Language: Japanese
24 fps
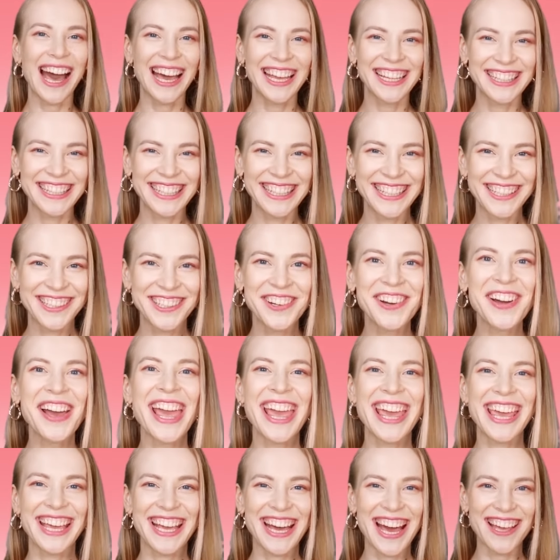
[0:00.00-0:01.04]
会いに行く
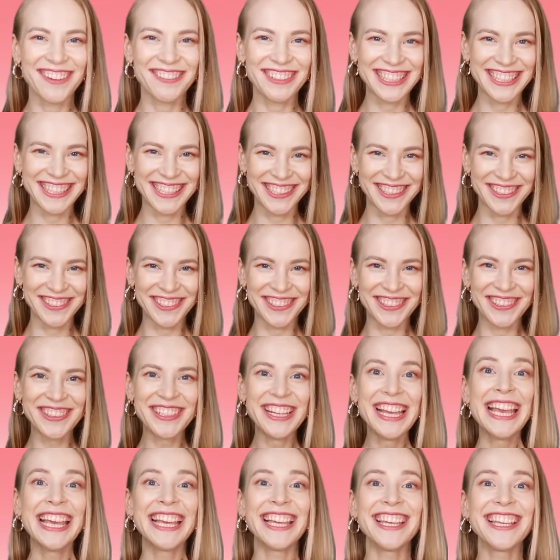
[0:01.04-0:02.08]
英会話
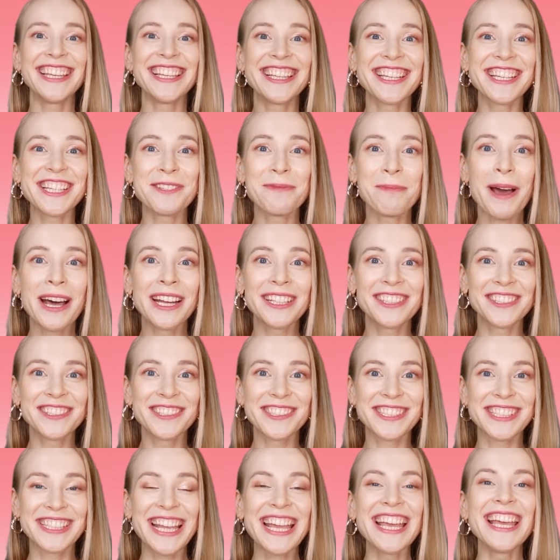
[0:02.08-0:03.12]
スクール、
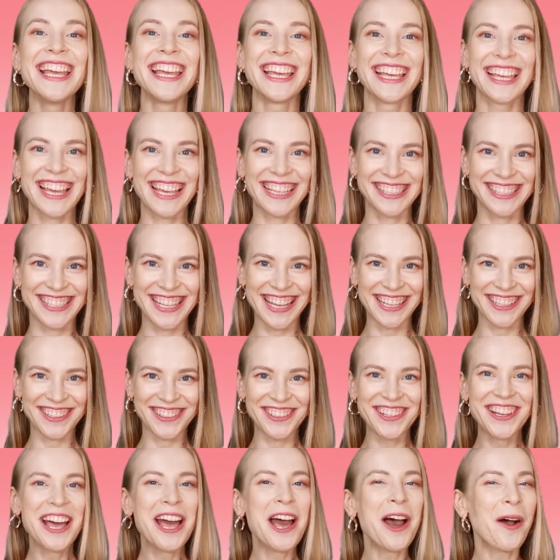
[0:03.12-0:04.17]
イングリッシュパートンズで検
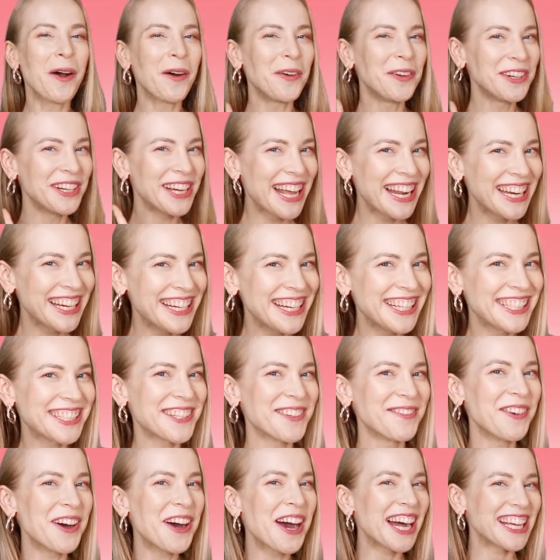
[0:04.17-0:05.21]
索、
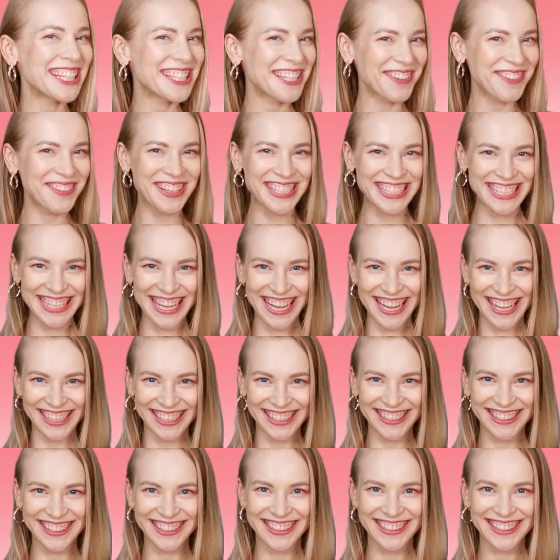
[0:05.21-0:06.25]
オンラインレッスンも始めまし
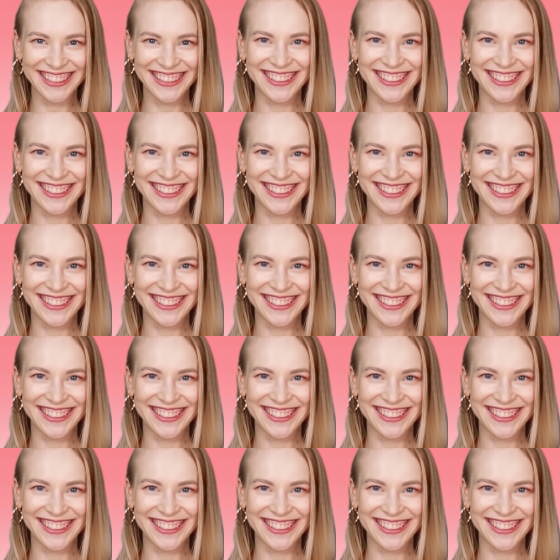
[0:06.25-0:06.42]
た。